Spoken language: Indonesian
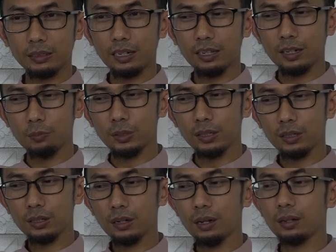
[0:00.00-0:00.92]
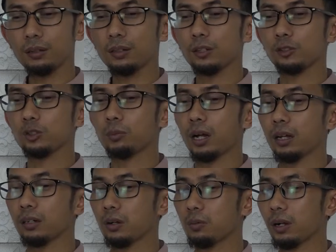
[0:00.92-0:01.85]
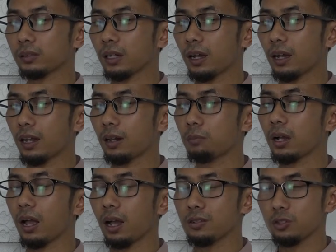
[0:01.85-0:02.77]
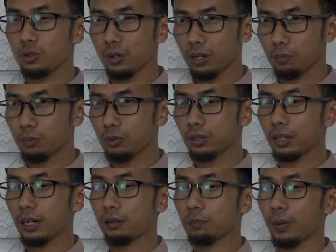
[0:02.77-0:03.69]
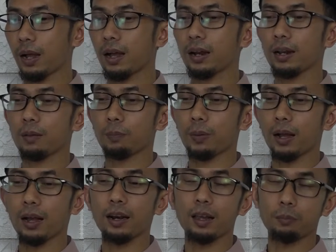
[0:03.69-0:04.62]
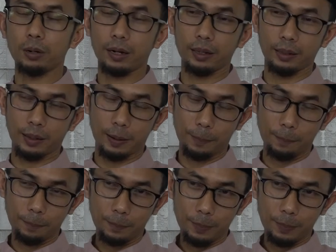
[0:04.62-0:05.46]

kata Nabi, Allah Subhanahu wa taala menghancur leburkan pahala-pahala mereka.